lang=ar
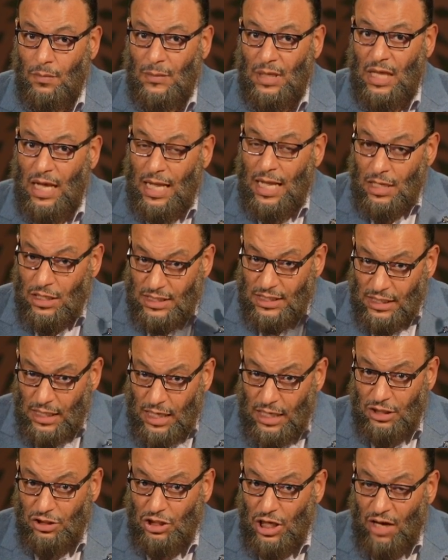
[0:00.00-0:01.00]
هل
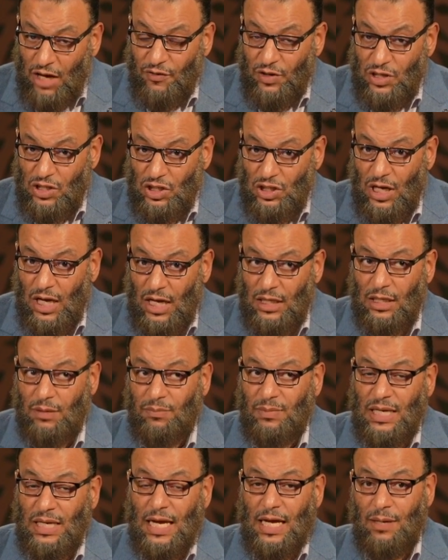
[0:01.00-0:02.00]
جعفر الصادق
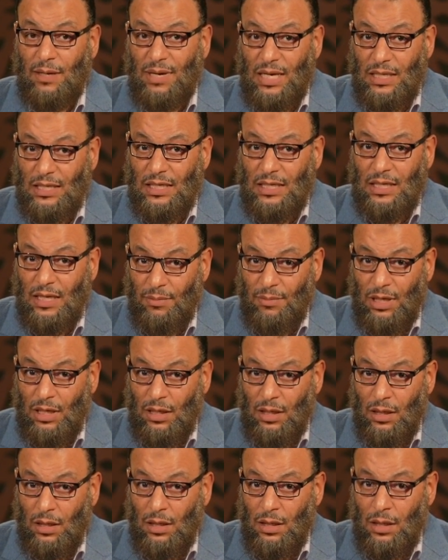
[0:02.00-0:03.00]
من اهل بيت
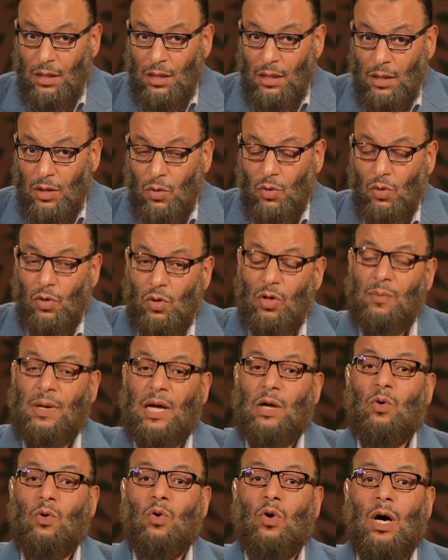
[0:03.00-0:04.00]
النبي كلهم
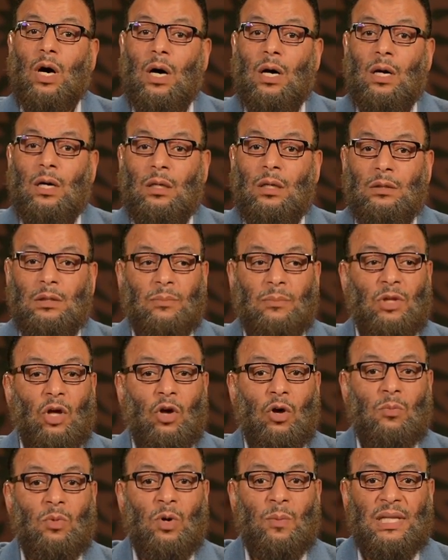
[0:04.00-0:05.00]
هيقولوا اه طب ده
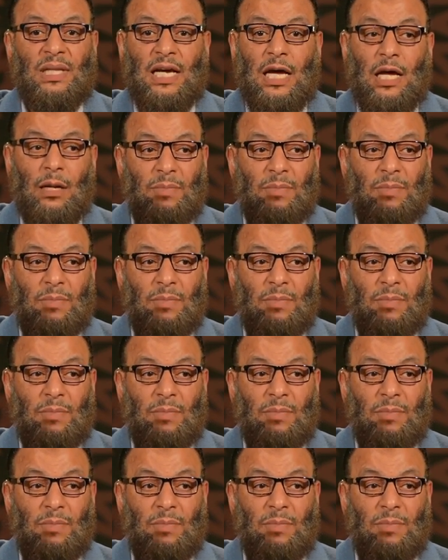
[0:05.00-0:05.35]
عمره ما دخل